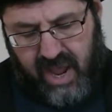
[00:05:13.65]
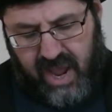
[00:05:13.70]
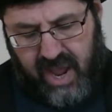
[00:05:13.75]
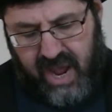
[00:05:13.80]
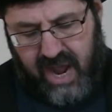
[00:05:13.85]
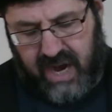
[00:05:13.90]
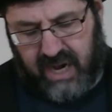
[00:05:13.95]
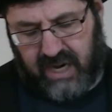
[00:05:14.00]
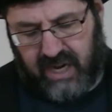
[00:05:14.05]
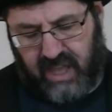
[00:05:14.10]

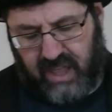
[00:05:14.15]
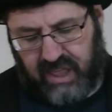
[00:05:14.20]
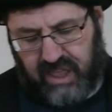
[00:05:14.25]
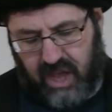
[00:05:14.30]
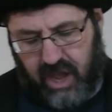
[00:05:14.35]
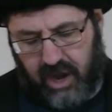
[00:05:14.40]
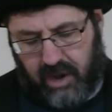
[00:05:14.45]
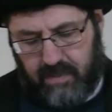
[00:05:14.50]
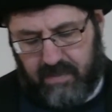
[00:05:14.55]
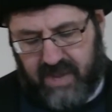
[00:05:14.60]

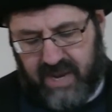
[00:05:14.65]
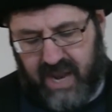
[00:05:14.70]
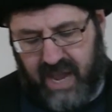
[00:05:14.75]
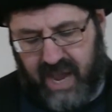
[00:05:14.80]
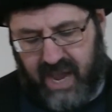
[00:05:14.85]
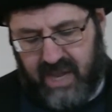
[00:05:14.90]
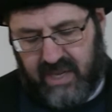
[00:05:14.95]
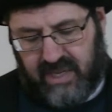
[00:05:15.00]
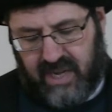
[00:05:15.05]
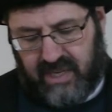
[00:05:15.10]
اكثر من
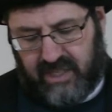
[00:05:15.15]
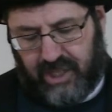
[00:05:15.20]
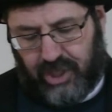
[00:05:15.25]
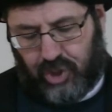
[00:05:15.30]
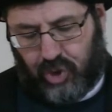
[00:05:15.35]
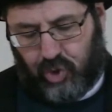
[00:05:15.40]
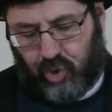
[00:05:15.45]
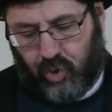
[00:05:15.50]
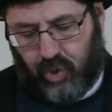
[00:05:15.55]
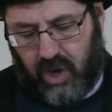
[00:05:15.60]
عدد
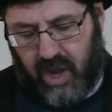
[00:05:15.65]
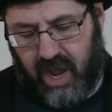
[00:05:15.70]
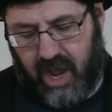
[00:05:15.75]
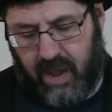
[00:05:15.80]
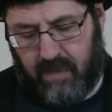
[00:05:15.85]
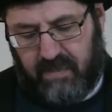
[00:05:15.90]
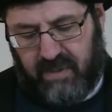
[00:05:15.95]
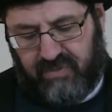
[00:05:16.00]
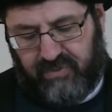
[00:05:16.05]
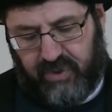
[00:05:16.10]

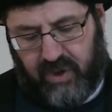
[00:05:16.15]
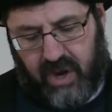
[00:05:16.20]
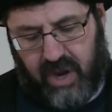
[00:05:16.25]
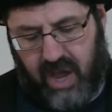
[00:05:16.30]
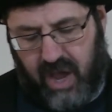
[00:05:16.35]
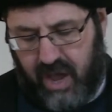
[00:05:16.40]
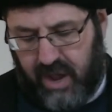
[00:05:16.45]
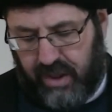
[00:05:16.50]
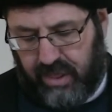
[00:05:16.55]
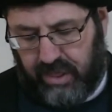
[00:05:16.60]
التراب في
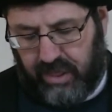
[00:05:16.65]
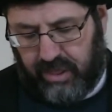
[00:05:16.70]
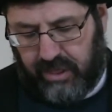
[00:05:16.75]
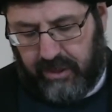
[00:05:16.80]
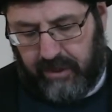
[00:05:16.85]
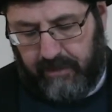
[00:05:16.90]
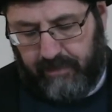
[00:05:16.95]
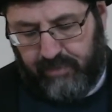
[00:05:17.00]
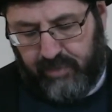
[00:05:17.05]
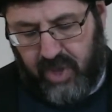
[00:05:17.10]

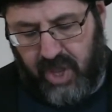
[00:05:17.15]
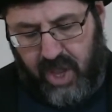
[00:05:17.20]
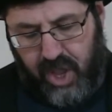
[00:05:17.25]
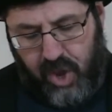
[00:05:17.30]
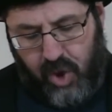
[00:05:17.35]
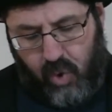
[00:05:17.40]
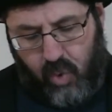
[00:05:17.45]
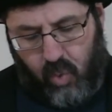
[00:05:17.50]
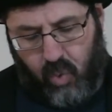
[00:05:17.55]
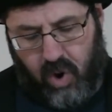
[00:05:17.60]
الارض
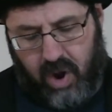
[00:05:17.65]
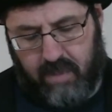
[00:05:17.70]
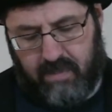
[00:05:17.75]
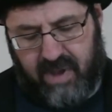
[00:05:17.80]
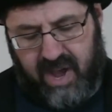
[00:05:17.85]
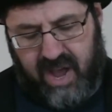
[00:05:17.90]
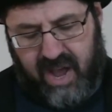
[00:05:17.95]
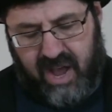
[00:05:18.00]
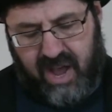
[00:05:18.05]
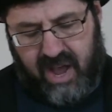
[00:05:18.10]

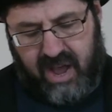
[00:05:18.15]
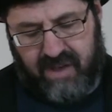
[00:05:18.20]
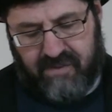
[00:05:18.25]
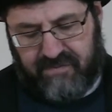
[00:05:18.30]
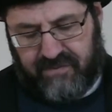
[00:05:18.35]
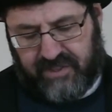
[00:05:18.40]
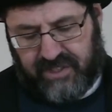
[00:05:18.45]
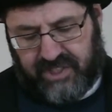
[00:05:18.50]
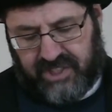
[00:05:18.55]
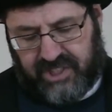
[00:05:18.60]
وما
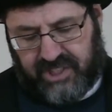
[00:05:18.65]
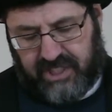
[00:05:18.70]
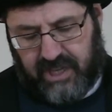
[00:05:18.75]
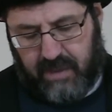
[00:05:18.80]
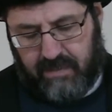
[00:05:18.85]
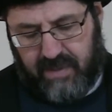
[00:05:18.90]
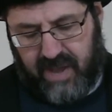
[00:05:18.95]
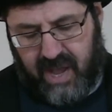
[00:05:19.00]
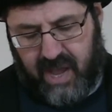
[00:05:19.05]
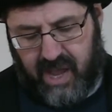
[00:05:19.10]
في
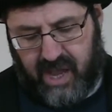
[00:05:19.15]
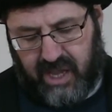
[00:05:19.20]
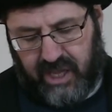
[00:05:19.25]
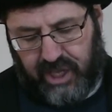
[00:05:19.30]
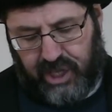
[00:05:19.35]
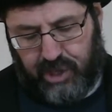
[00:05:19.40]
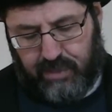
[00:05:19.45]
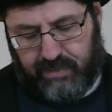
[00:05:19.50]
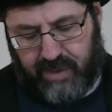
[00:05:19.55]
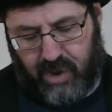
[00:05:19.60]

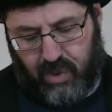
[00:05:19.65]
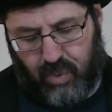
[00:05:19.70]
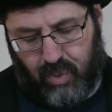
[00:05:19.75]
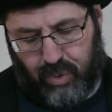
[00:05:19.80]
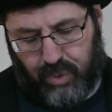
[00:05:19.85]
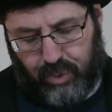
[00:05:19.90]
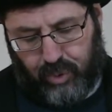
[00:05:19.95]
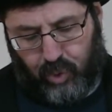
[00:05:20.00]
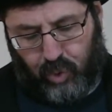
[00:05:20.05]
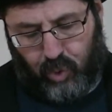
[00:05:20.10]
السماء
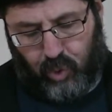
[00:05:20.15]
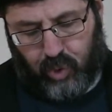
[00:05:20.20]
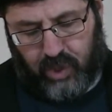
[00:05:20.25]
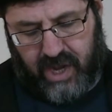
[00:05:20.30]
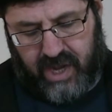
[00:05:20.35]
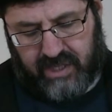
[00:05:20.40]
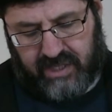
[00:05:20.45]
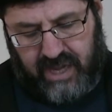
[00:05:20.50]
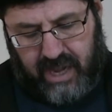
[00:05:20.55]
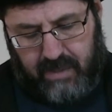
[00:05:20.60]
موضع
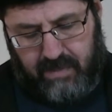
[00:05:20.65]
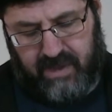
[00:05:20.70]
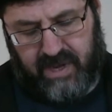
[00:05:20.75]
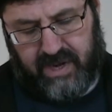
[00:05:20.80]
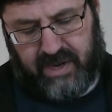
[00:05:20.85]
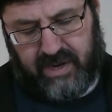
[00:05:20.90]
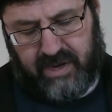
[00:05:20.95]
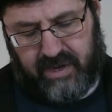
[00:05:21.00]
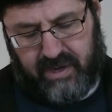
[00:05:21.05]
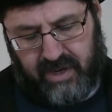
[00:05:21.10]

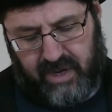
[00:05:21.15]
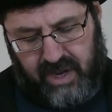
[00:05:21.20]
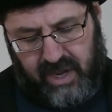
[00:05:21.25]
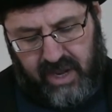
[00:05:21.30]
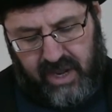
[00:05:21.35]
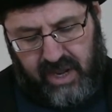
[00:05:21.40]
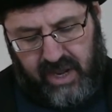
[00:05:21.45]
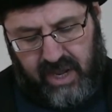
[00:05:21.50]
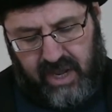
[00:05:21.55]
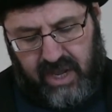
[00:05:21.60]
قدم
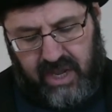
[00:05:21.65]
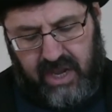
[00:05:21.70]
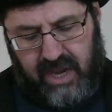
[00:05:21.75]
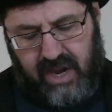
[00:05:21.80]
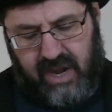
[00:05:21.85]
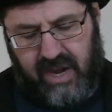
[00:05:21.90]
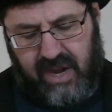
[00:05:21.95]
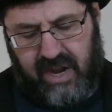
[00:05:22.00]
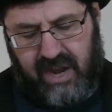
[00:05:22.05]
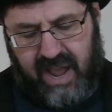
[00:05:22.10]

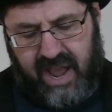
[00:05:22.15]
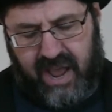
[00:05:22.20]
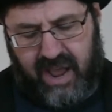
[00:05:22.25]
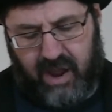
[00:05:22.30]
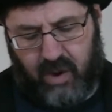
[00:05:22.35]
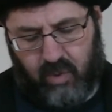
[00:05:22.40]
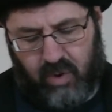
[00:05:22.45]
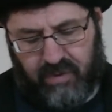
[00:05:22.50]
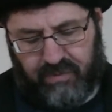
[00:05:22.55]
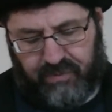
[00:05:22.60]

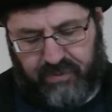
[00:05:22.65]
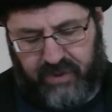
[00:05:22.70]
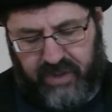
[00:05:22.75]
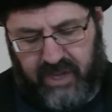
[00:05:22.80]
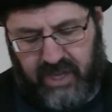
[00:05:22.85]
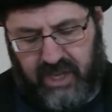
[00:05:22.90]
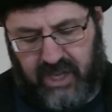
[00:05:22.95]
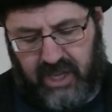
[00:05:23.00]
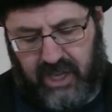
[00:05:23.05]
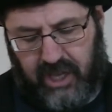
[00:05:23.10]
الا
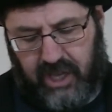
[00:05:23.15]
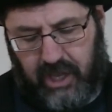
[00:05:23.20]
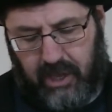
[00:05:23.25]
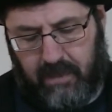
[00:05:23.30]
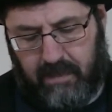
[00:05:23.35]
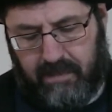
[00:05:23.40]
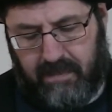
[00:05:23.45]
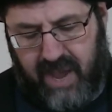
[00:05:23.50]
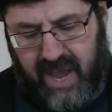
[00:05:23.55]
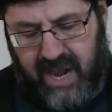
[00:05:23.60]
وفيه
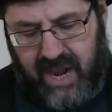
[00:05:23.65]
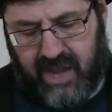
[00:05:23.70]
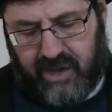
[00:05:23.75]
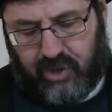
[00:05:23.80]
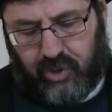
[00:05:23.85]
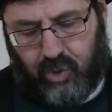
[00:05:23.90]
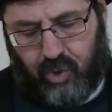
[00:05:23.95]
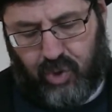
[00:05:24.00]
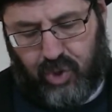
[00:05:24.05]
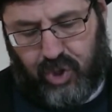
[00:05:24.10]

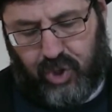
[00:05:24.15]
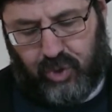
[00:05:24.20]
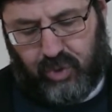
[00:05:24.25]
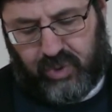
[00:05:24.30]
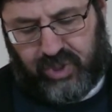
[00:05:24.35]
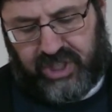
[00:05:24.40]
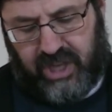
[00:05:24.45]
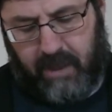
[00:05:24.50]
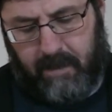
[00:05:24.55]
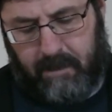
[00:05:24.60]
ملك
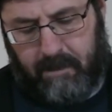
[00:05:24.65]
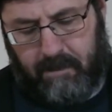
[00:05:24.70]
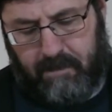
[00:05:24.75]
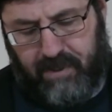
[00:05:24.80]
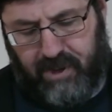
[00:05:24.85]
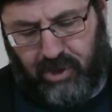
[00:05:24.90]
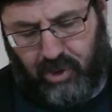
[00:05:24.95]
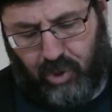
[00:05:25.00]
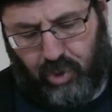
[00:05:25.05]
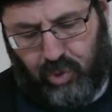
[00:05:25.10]

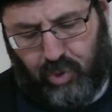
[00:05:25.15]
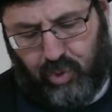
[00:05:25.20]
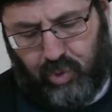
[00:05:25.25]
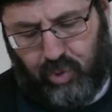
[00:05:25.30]
يسبحه